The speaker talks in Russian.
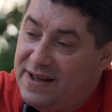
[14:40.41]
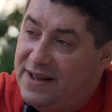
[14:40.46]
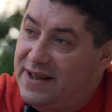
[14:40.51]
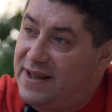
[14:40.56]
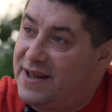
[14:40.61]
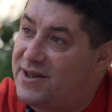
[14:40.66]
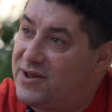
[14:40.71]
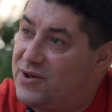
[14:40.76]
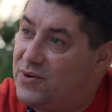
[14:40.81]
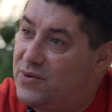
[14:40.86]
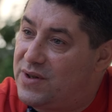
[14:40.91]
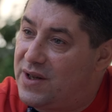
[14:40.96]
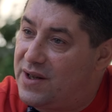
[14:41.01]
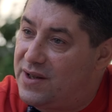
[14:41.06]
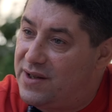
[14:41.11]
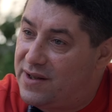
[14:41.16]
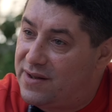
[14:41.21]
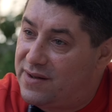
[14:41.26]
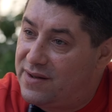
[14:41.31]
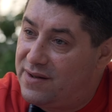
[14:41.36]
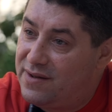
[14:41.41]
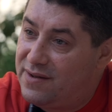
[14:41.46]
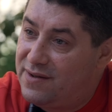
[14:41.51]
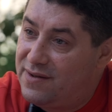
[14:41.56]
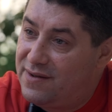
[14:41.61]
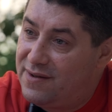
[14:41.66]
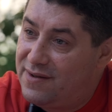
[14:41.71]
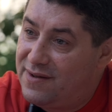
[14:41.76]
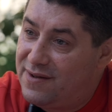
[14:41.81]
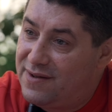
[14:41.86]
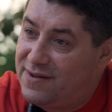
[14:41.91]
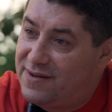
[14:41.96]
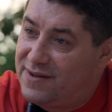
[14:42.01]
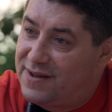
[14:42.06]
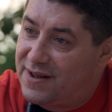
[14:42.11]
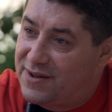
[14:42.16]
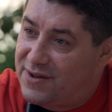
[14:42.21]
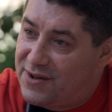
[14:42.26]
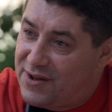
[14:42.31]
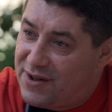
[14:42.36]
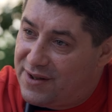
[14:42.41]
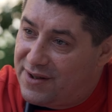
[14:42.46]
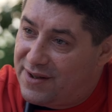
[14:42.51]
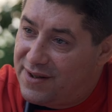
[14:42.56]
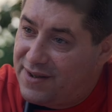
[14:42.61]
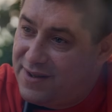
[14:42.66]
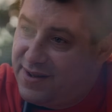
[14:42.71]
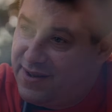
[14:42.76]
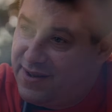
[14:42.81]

если у тебя нет доктрины.